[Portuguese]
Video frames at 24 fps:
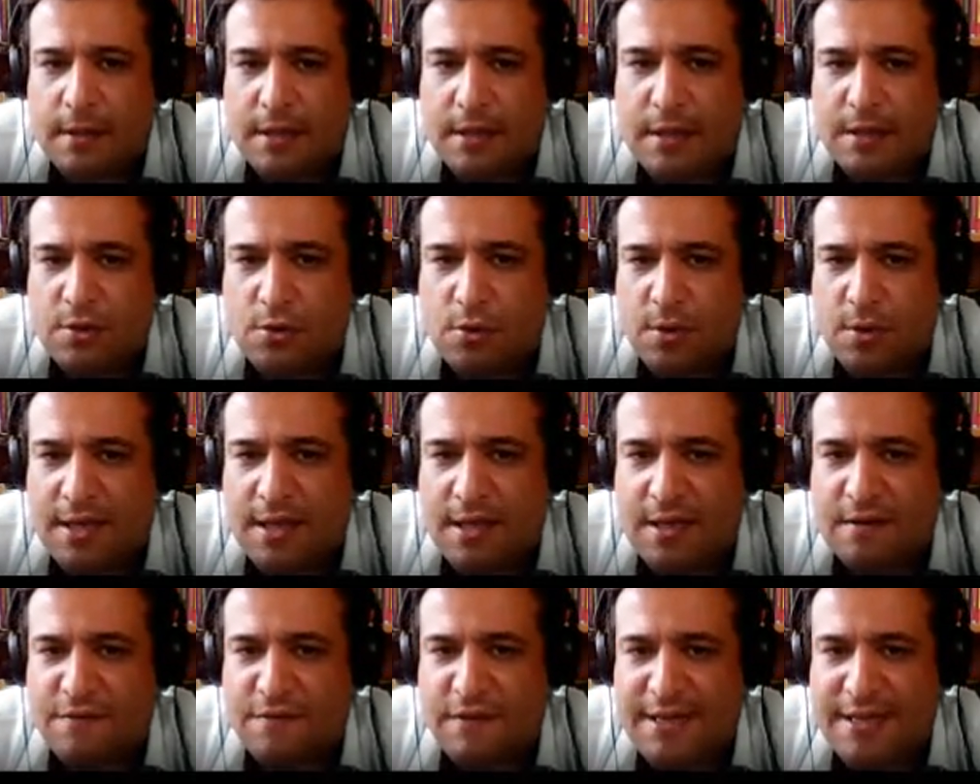isso
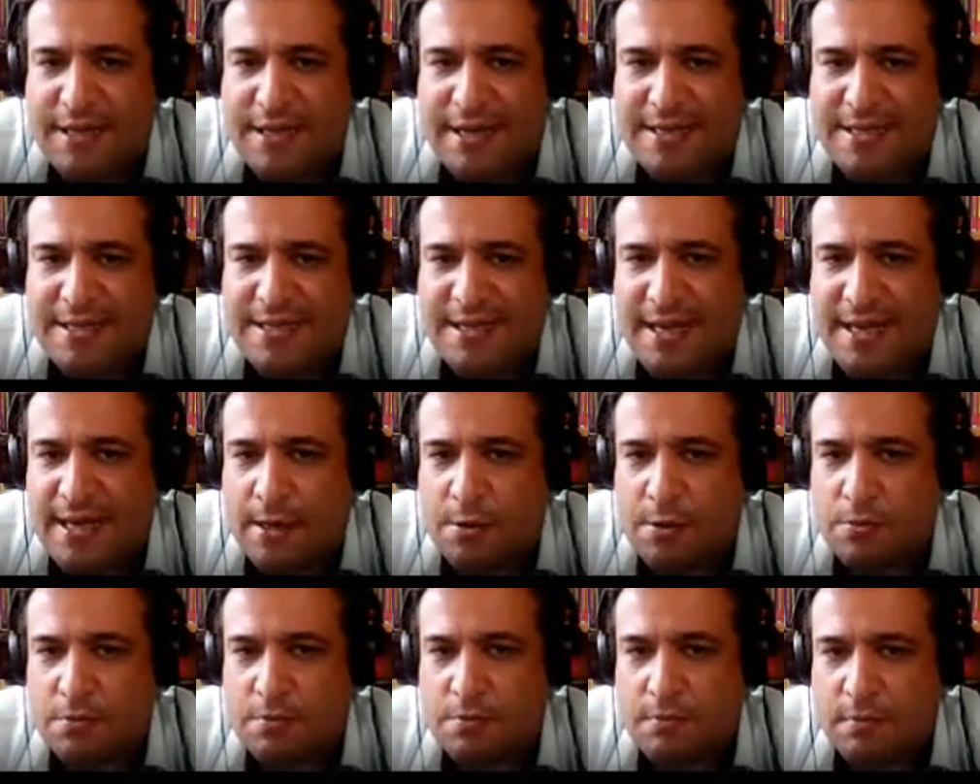aqui vai dar
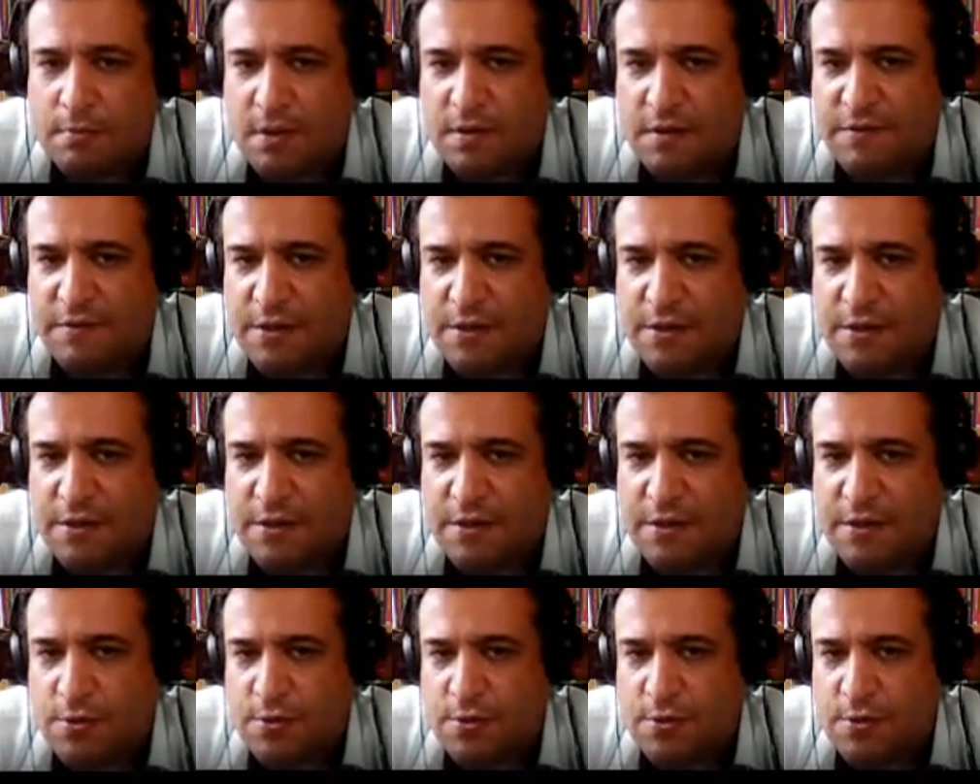zero e vai
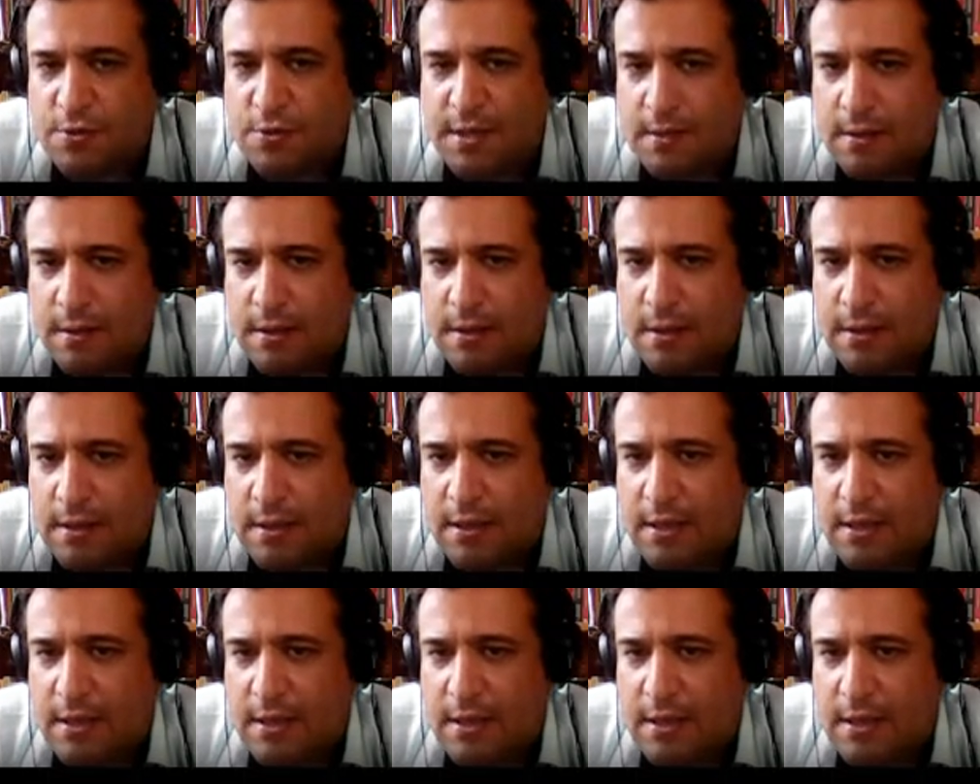sumir,